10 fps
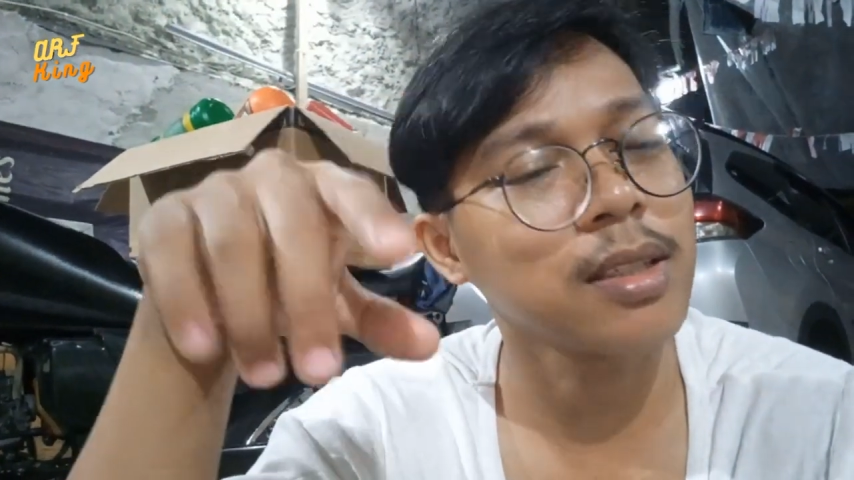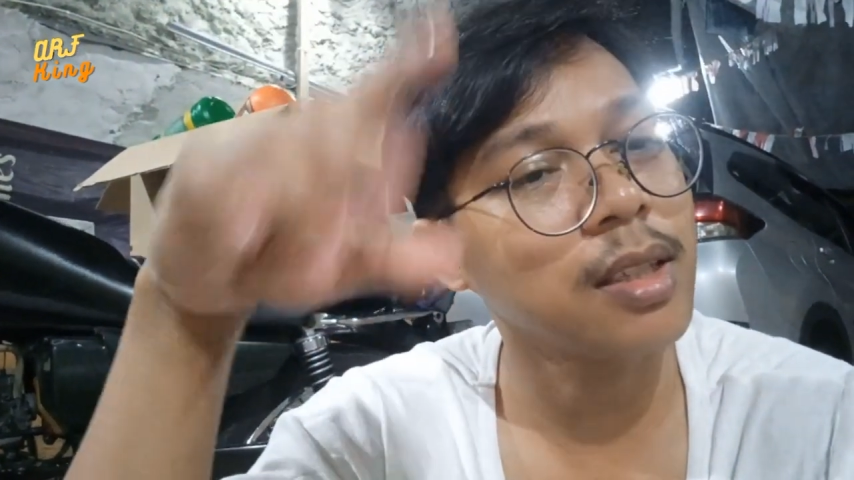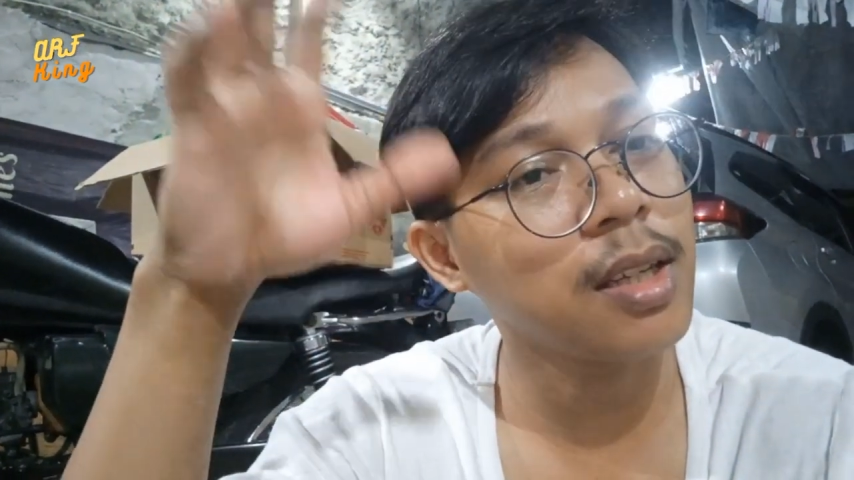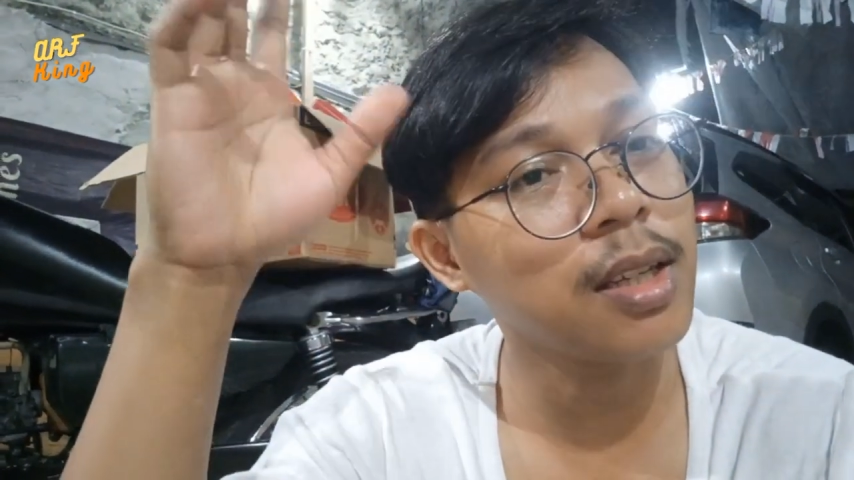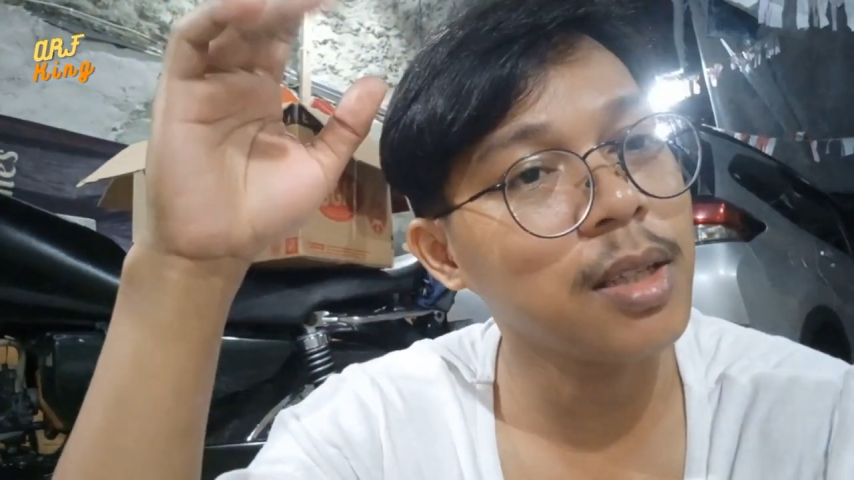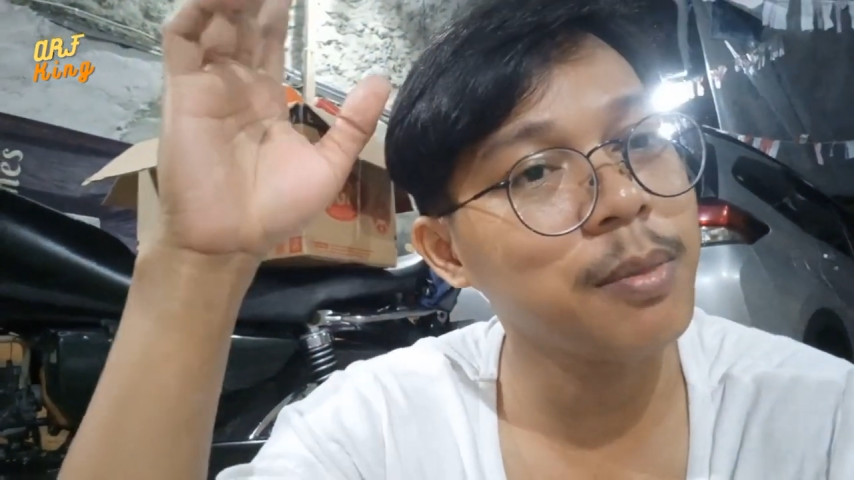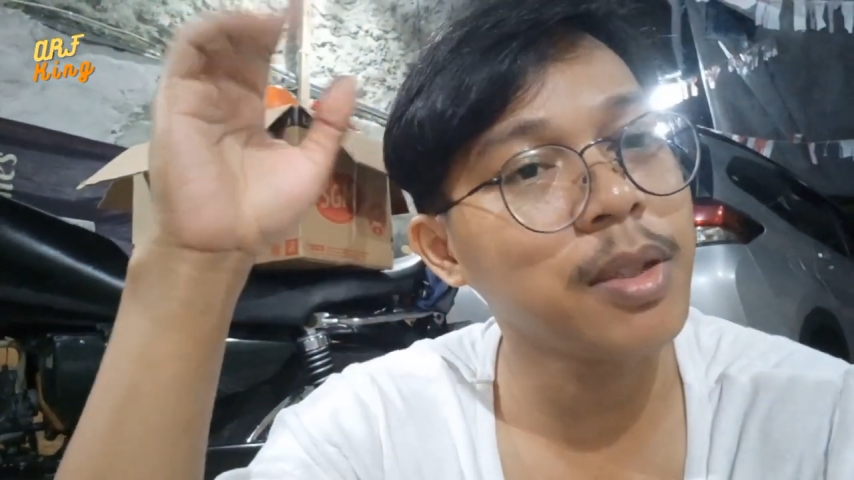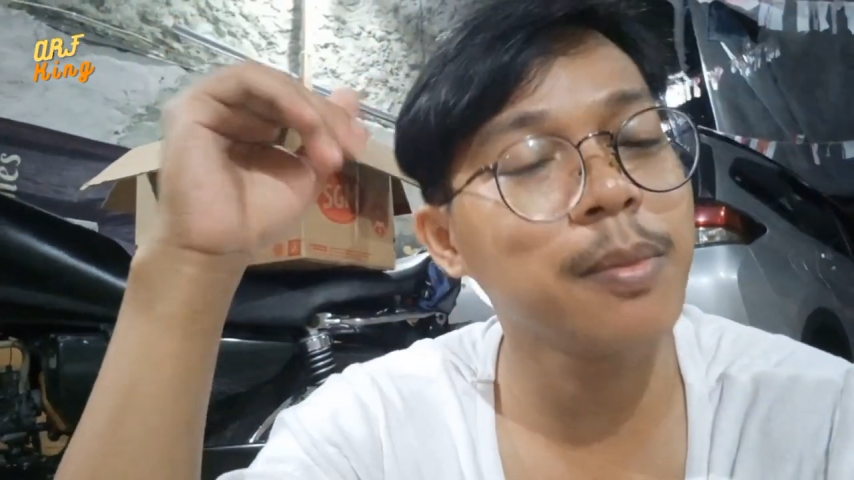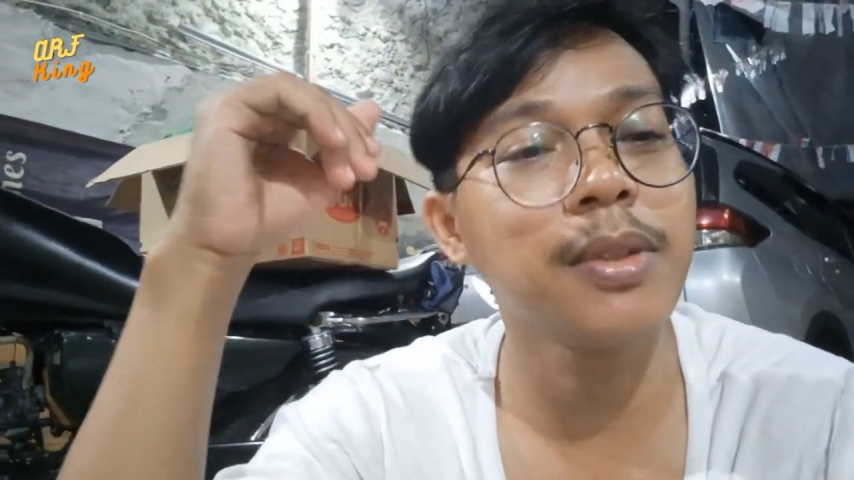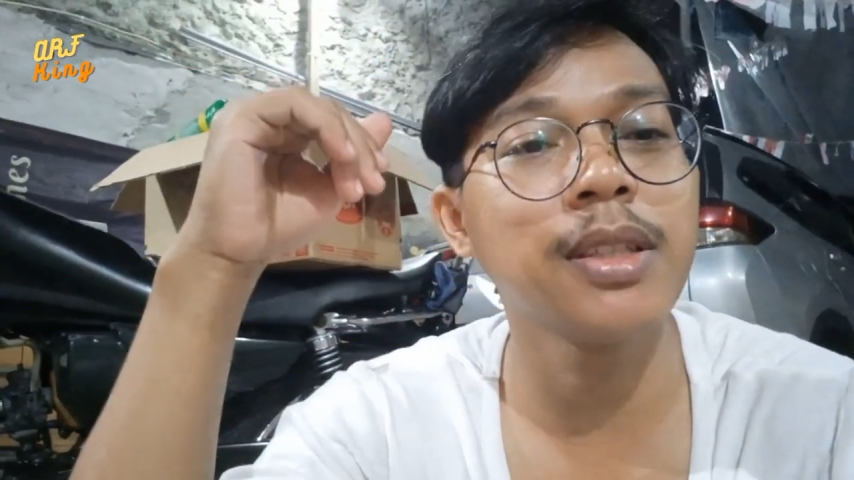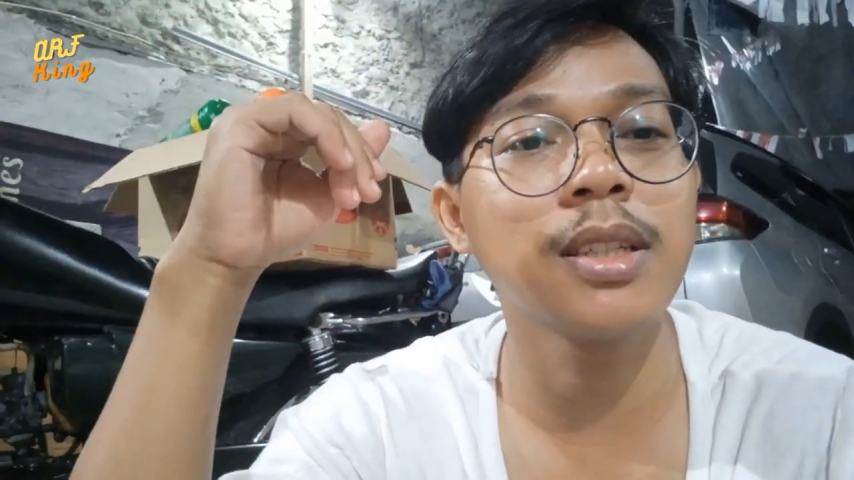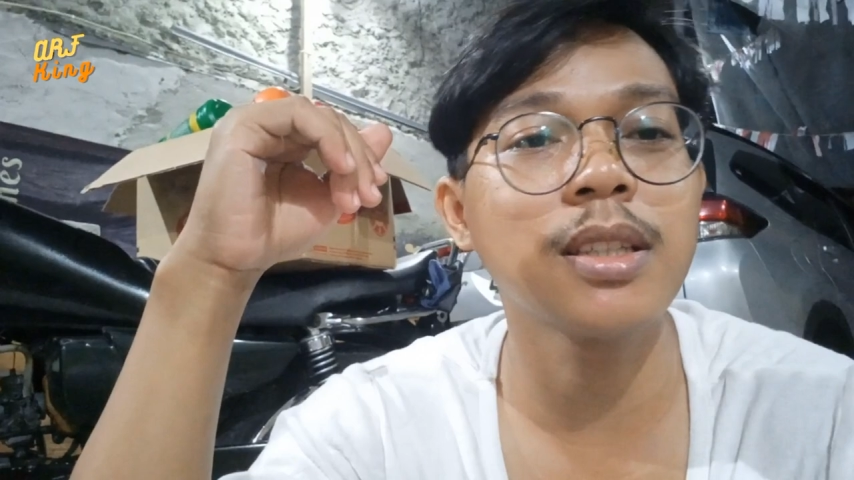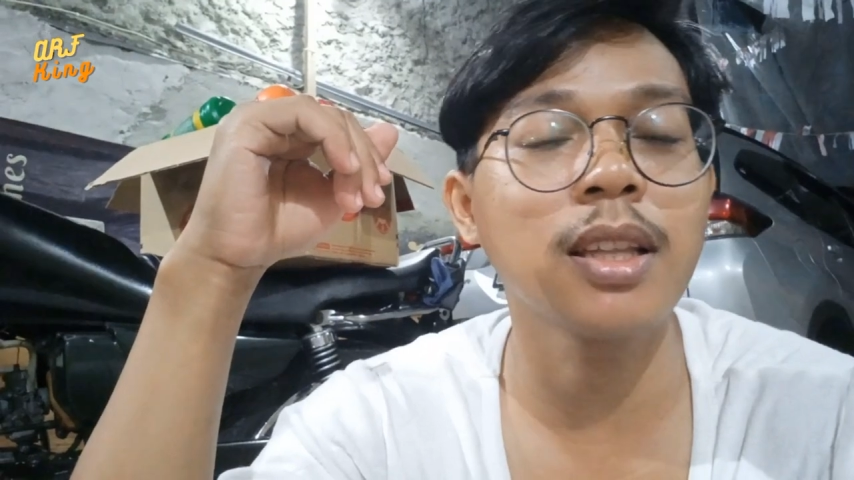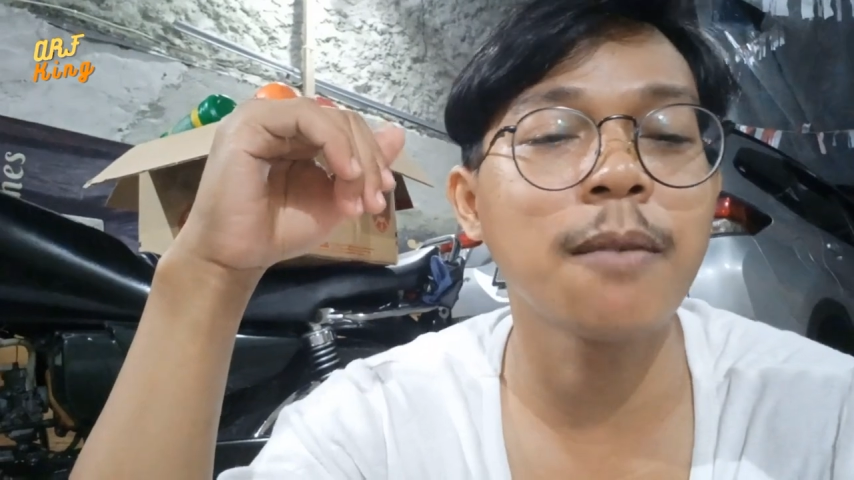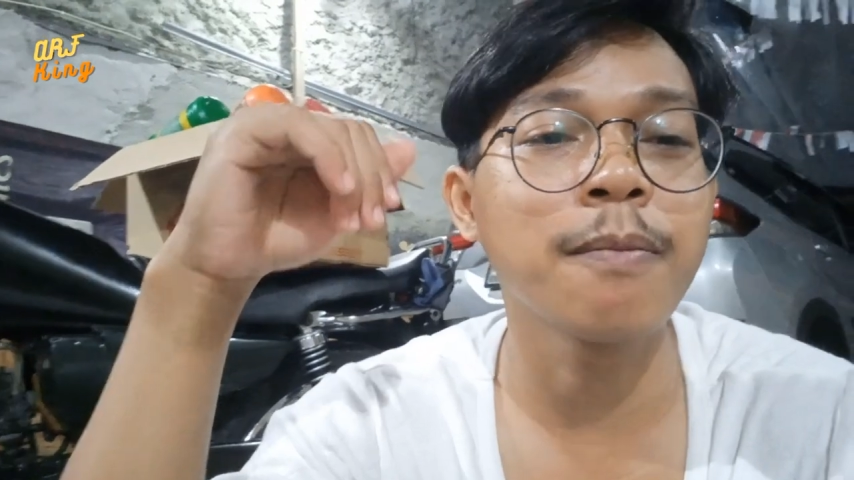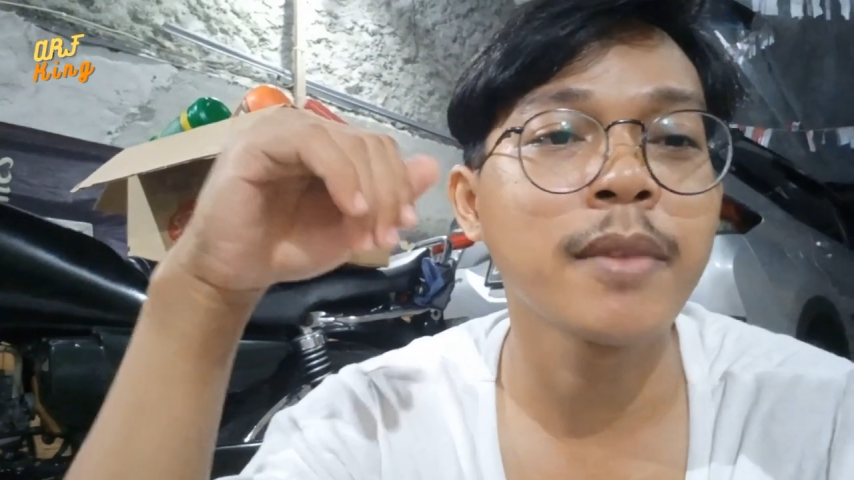ya lebih-lebih dikit lah